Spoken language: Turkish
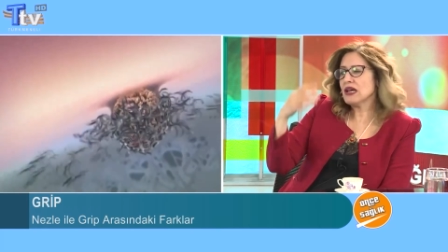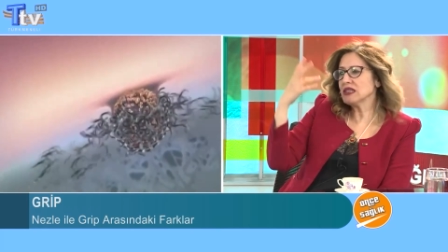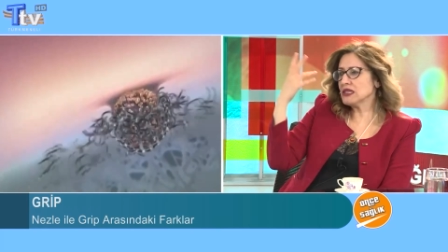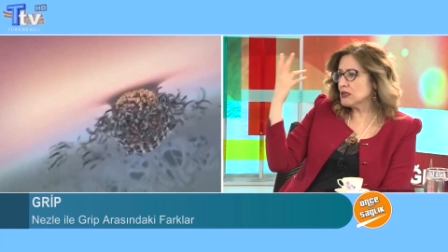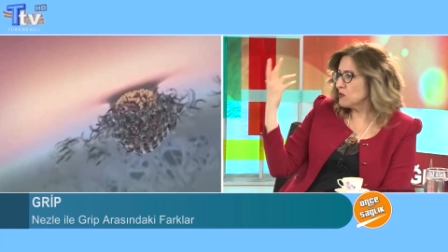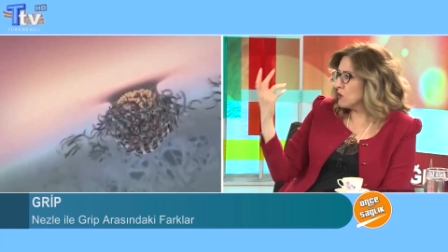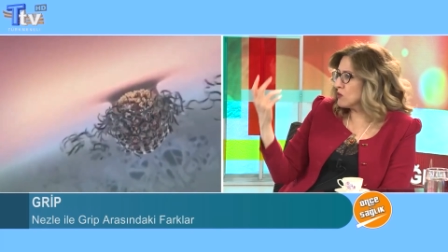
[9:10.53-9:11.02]

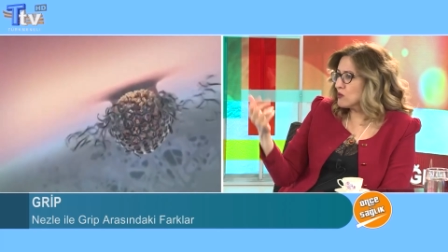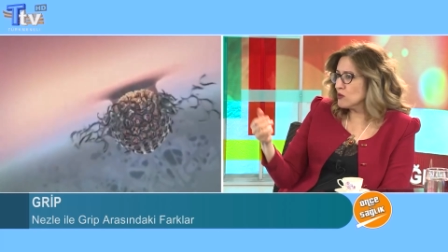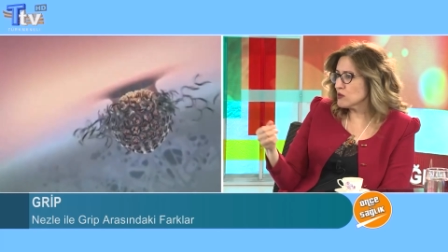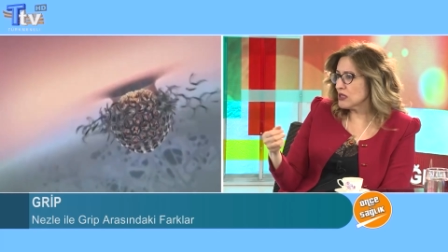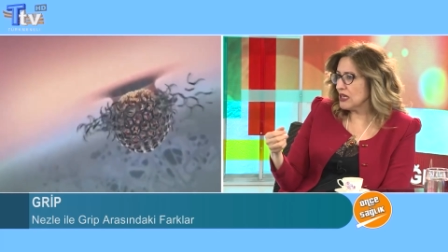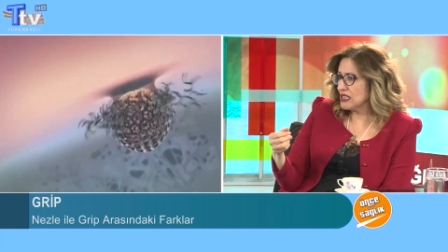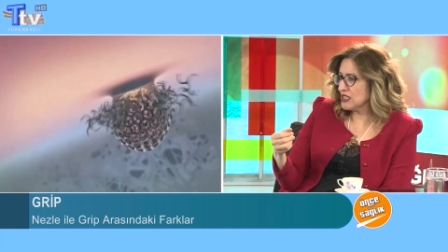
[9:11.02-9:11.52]

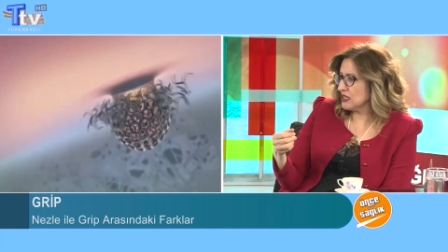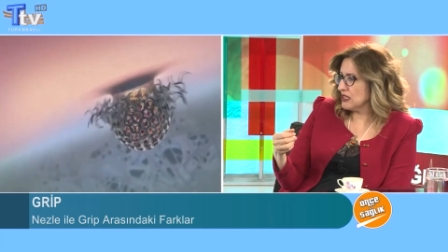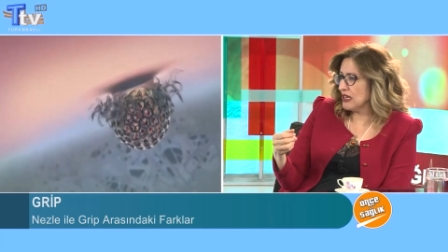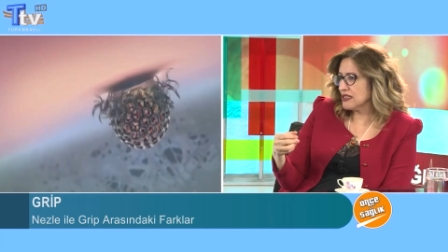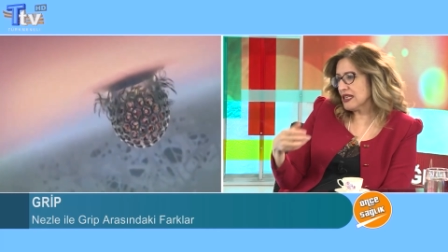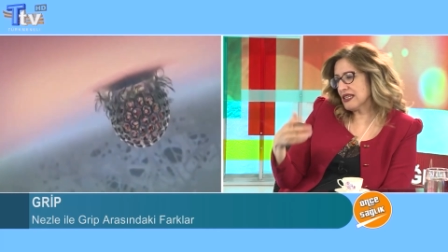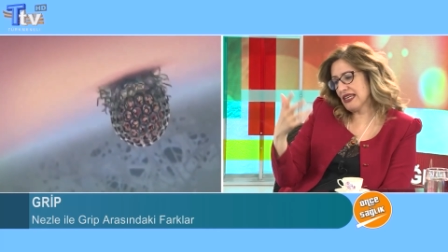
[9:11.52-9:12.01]
20-30
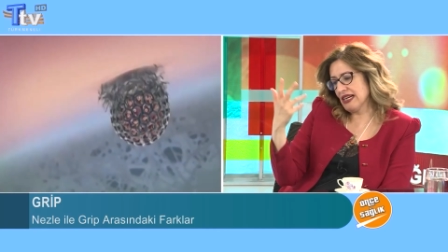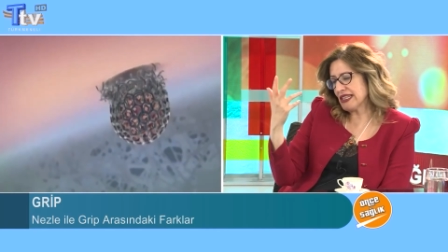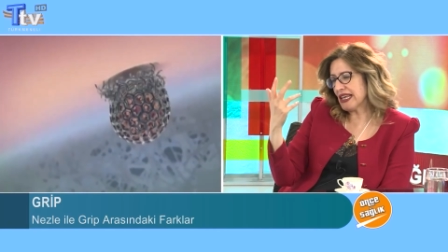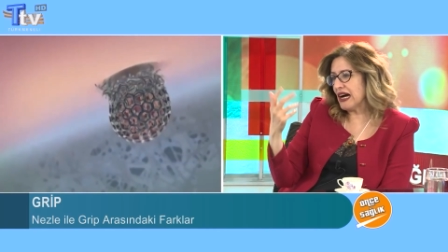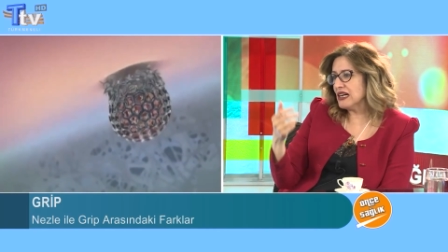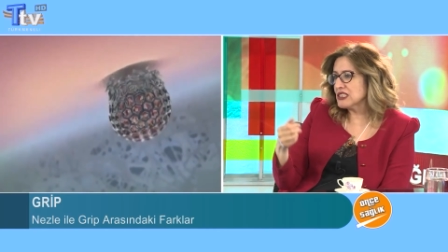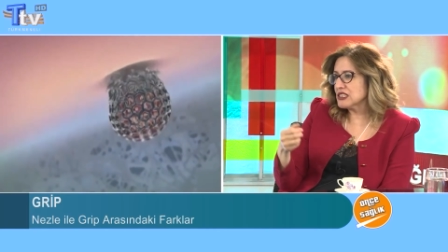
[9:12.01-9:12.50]
yaşlarda
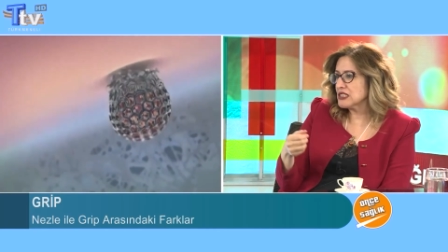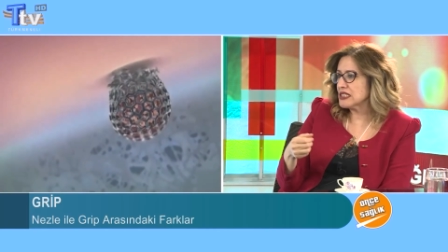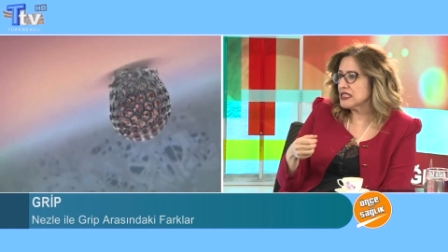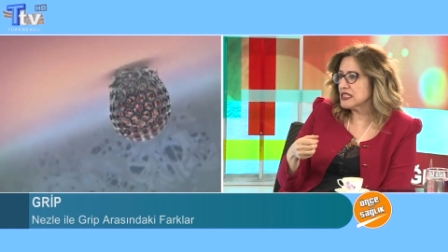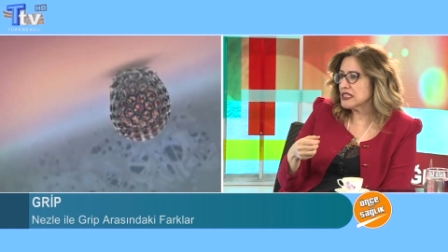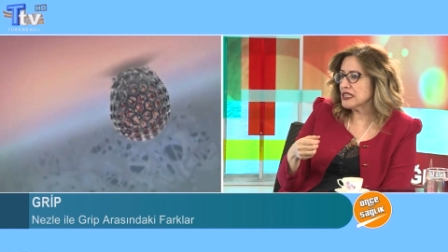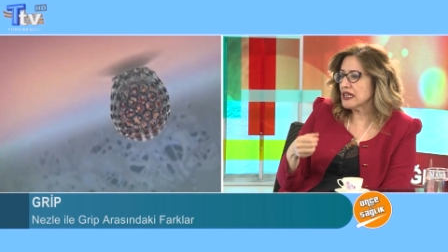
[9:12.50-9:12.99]
yani anca
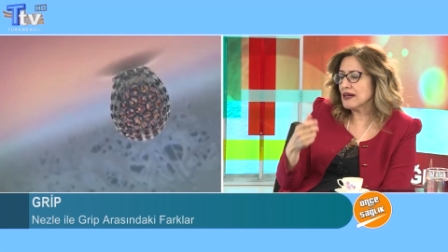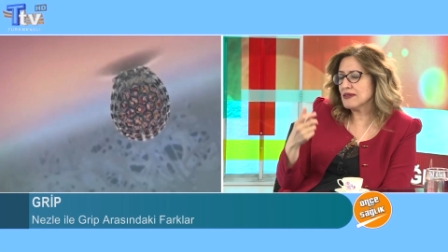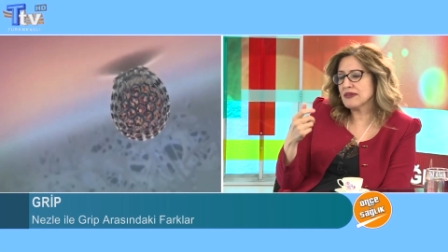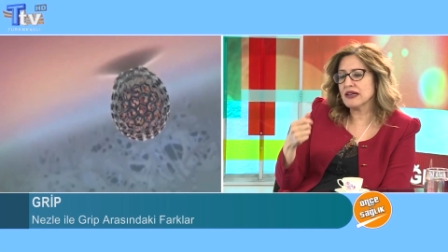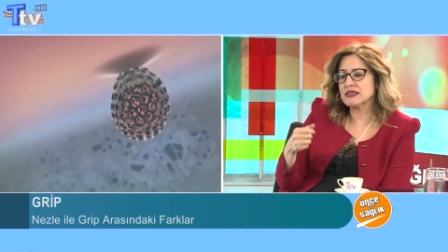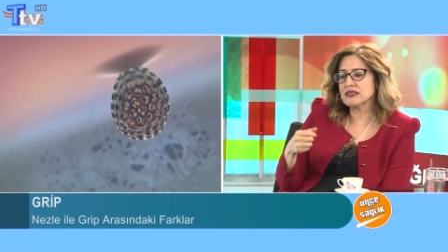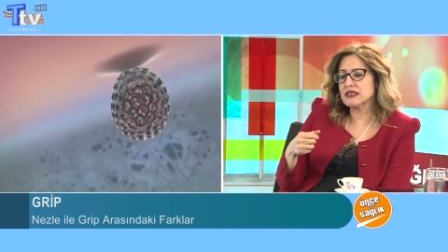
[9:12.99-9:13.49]
işte daha
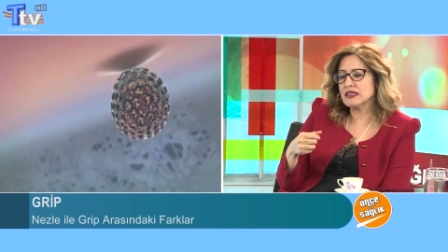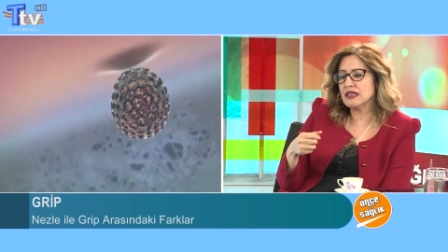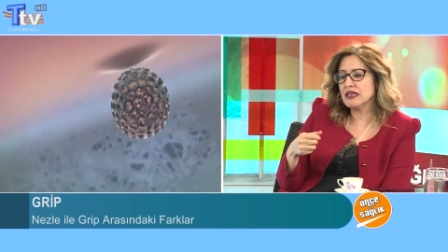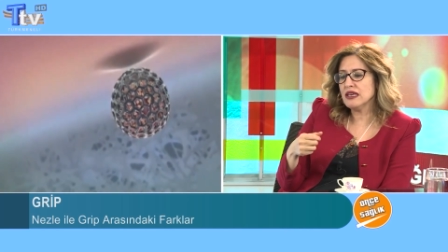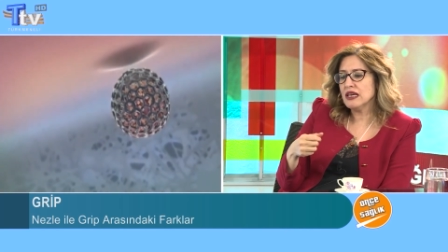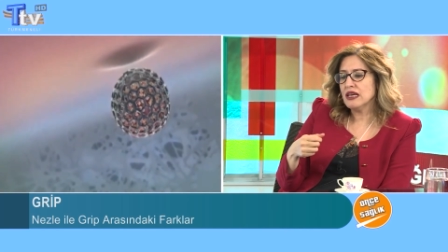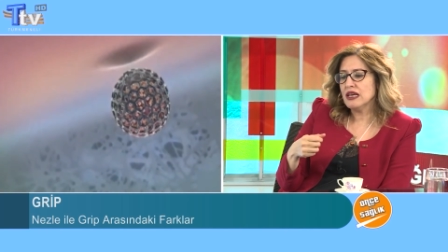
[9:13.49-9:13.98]
fazla
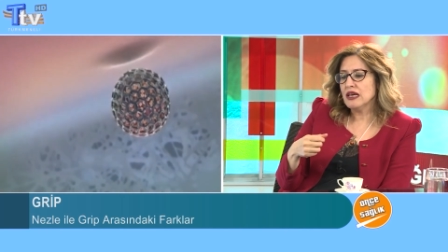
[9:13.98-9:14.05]
değil.